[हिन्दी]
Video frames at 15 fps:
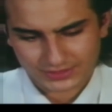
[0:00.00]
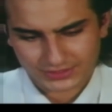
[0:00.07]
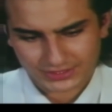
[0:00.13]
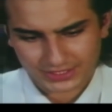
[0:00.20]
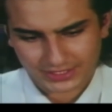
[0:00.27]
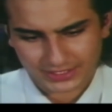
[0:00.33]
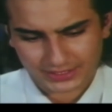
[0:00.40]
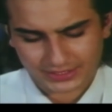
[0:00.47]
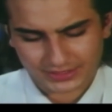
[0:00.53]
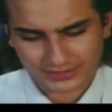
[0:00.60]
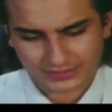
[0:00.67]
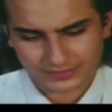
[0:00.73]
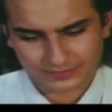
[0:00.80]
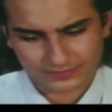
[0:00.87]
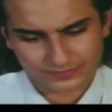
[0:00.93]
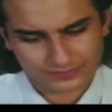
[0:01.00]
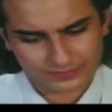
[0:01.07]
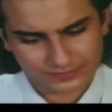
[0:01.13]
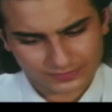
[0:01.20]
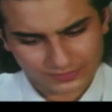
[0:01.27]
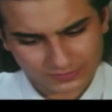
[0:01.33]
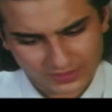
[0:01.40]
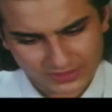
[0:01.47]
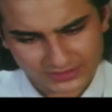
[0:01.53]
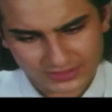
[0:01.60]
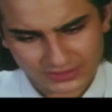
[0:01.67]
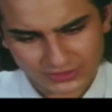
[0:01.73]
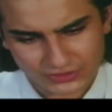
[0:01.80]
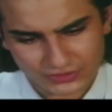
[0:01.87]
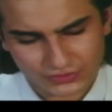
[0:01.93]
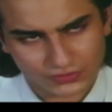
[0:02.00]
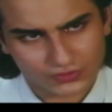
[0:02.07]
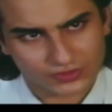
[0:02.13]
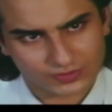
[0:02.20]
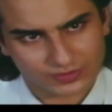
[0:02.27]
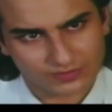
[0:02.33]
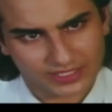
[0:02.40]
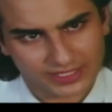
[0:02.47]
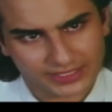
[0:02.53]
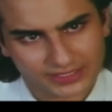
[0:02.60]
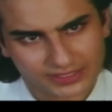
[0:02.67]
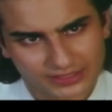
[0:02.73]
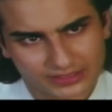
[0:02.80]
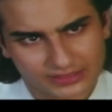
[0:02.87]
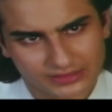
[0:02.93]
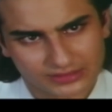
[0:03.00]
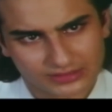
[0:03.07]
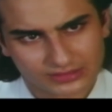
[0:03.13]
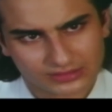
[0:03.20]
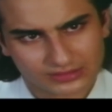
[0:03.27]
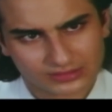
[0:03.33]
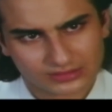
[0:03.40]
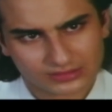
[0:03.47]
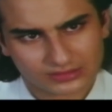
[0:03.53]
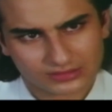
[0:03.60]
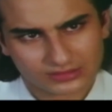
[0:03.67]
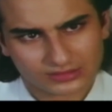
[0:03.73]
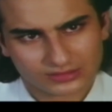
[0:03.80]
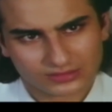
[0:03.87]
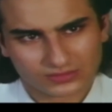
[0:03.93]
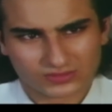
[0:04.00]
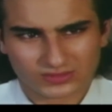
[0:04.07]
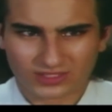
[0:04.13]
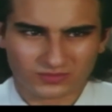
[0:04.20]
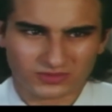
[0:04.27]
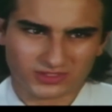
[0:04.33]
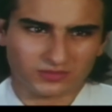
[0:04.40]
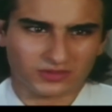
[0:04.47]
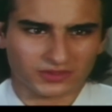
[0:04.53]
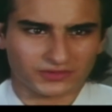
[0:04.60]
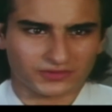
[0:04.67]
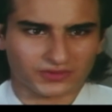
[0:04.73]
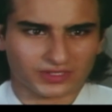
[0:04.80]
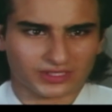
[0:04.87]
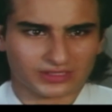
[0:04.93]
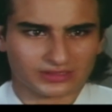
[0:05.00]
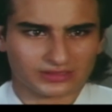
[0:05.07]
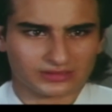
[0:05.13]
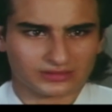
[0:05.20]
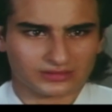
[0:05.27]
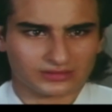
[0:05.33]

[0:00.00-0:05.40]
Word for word: तो सच यह है कि तुम्हारे साथ जो कुछ भी भाई ने किया उसका मुझे बहुत दुख है